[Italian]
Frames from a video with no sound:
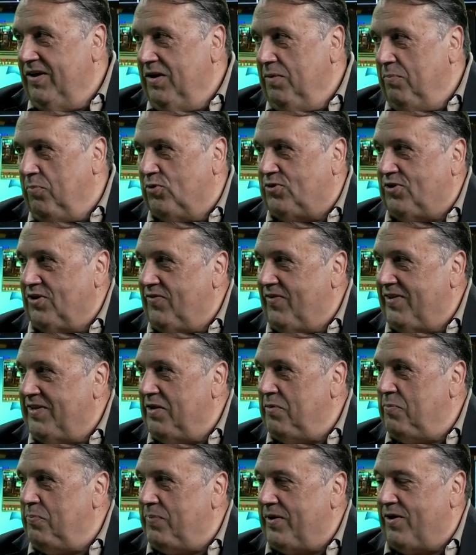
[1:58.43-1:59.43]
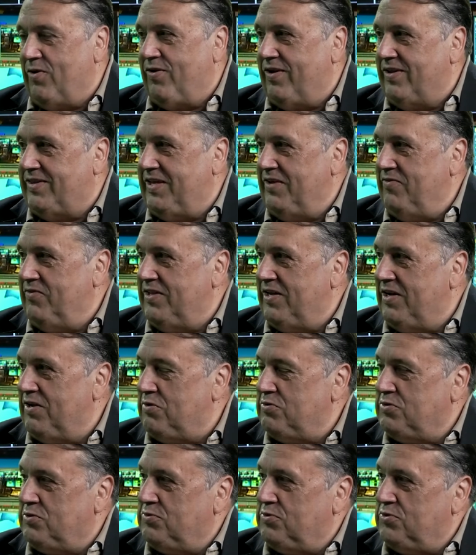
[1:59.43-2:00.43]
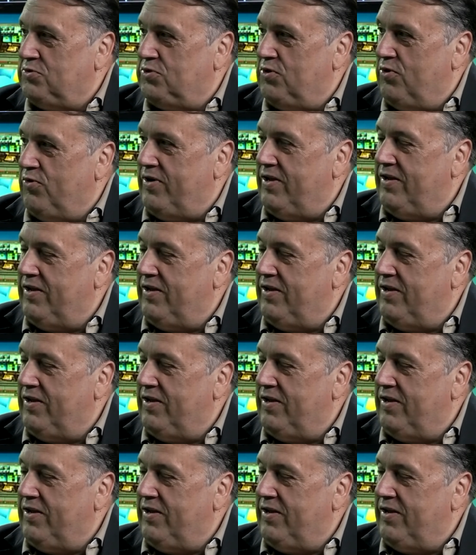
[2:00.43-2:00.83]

portato avanti le prerogative della Costituzione.